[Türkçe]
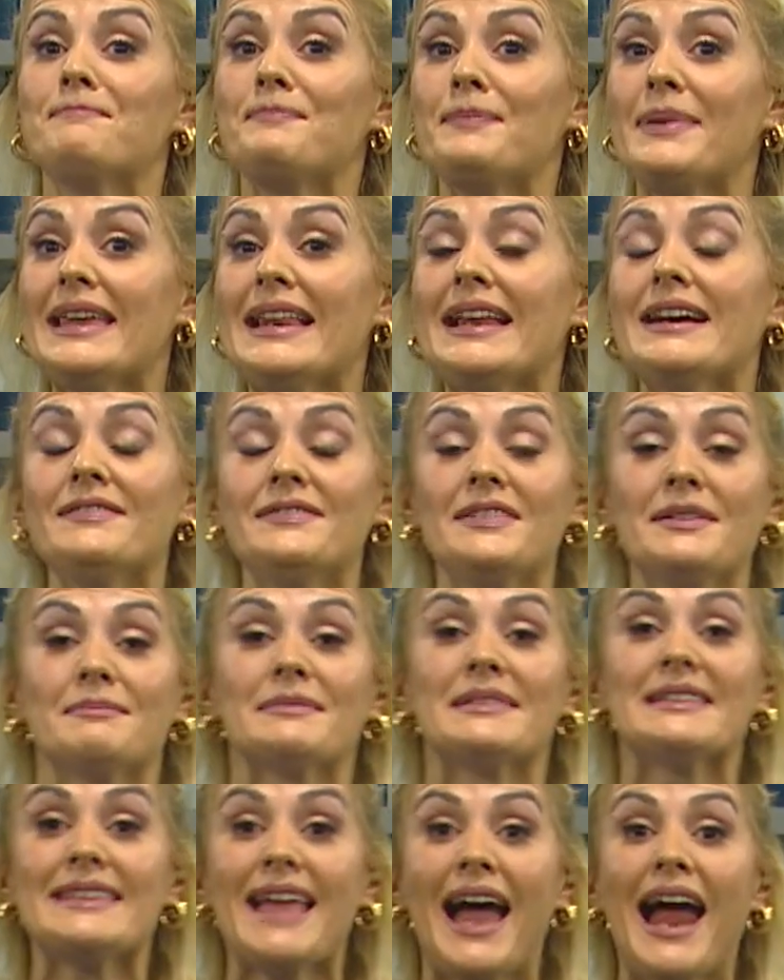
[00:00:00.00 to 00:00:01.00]
Pilavım
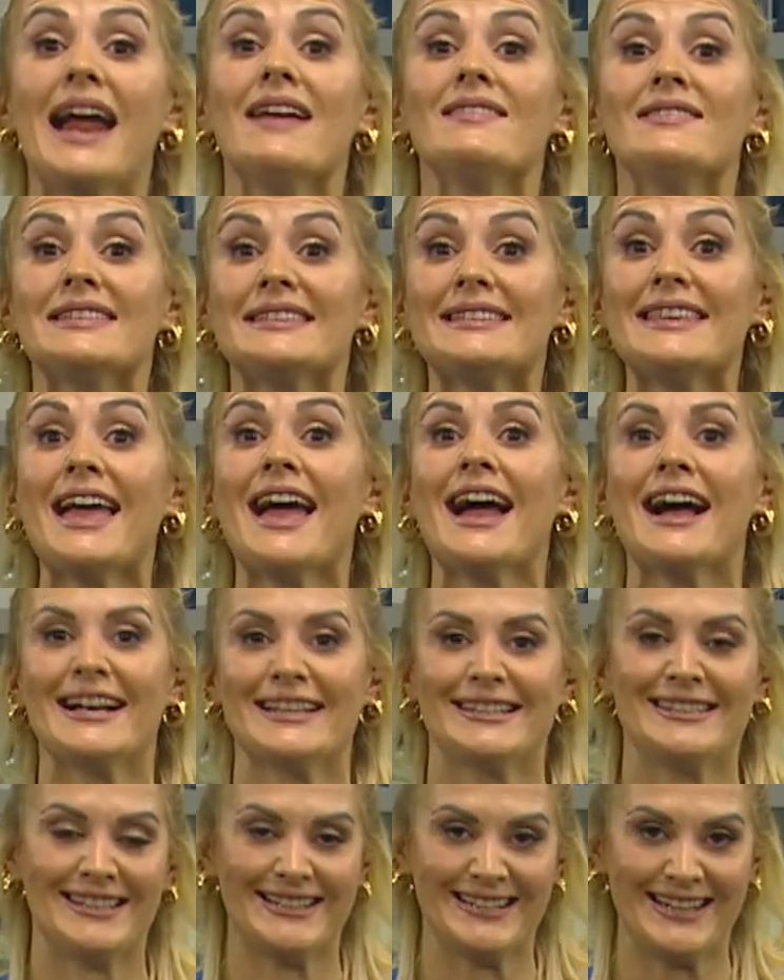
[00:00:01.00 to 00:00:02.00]
servise
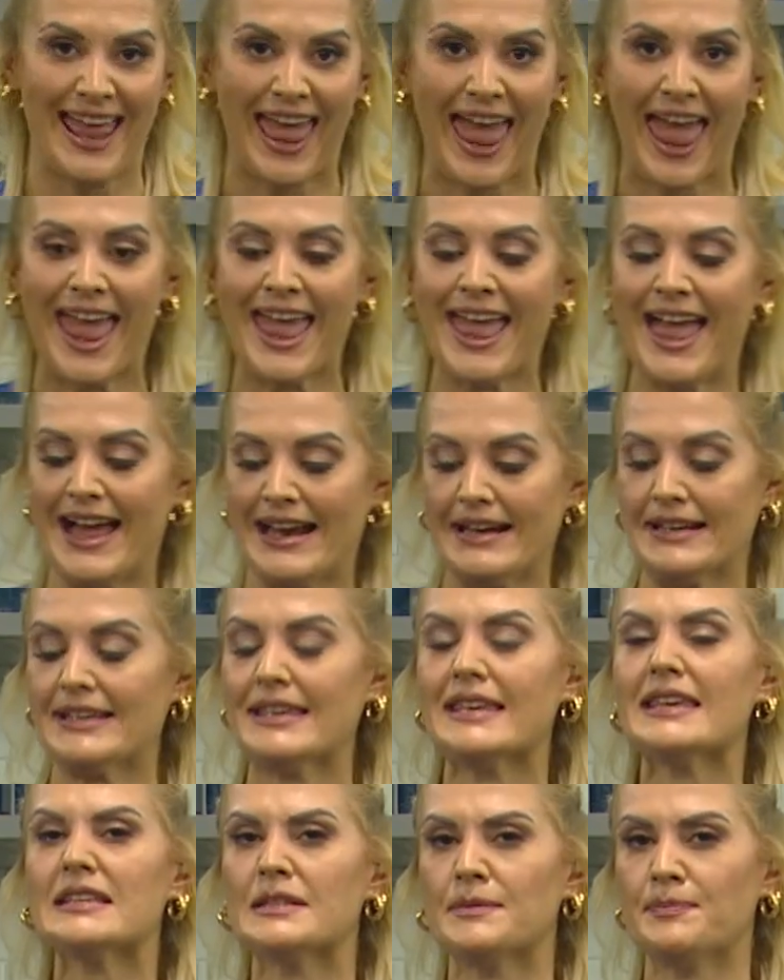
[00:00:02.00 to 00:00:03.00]
hazır. Eğer
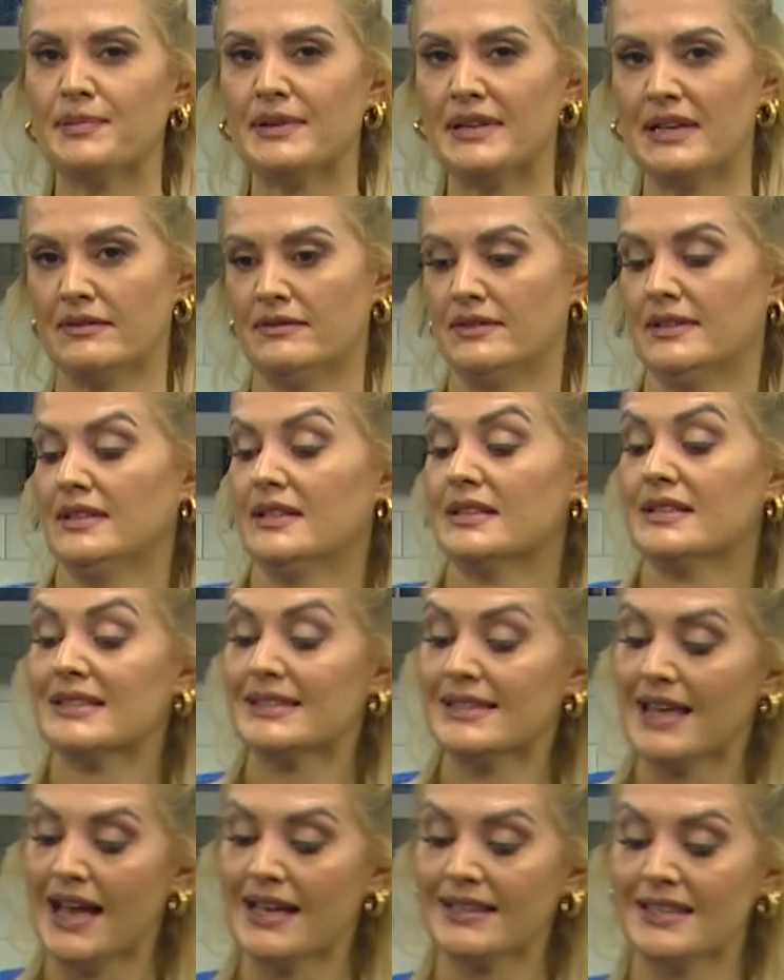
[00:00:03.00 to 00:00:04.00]
iç pilavı
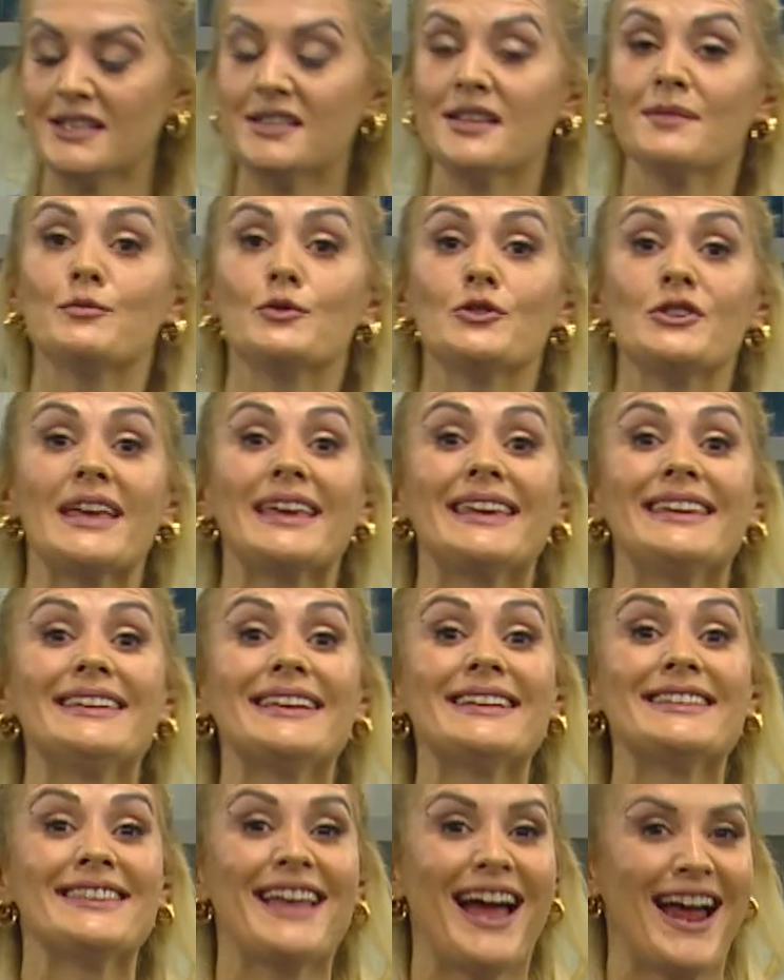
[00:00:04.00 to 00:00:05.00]
sadece bu
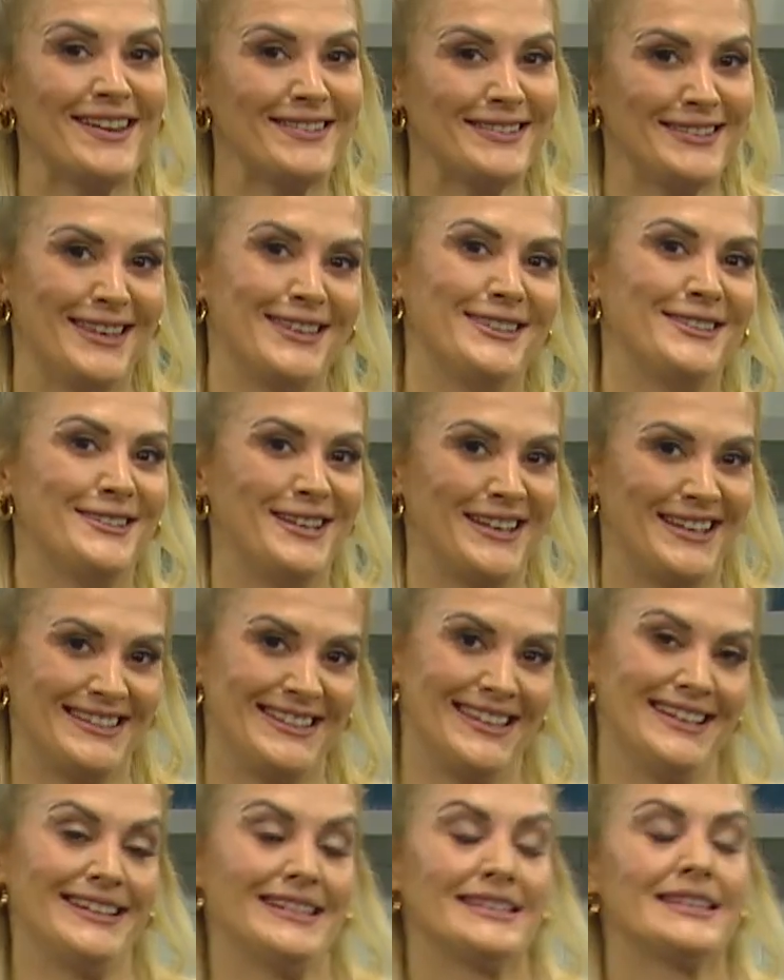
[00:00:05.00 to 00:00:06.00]
şekilde servis
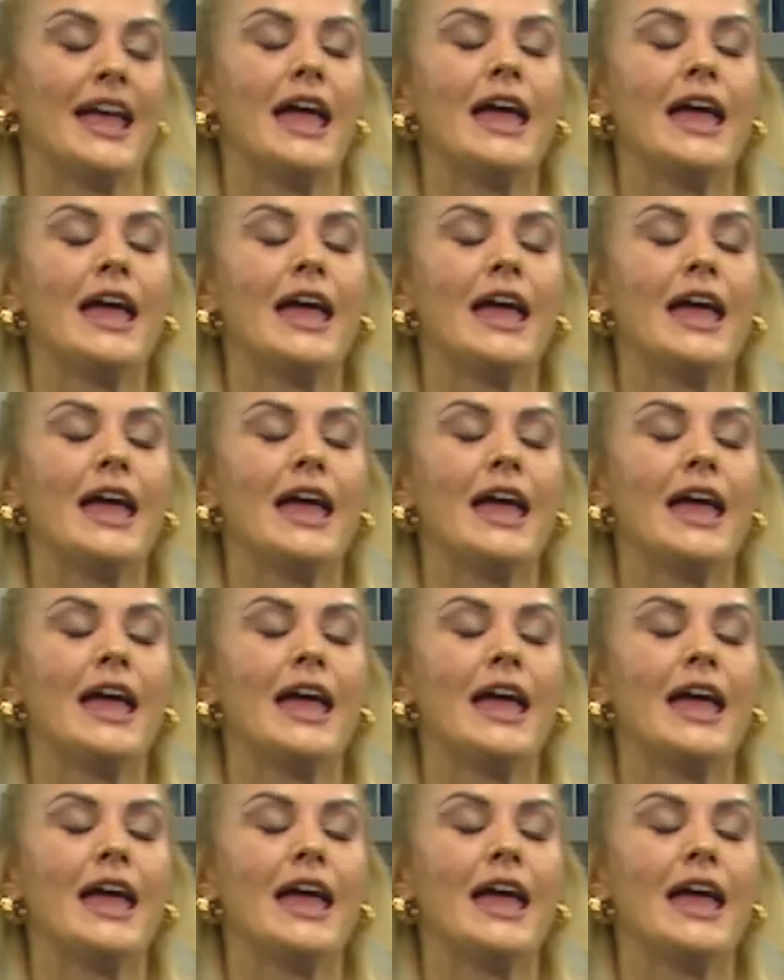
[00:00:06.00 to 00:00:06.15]
edeceksiniz.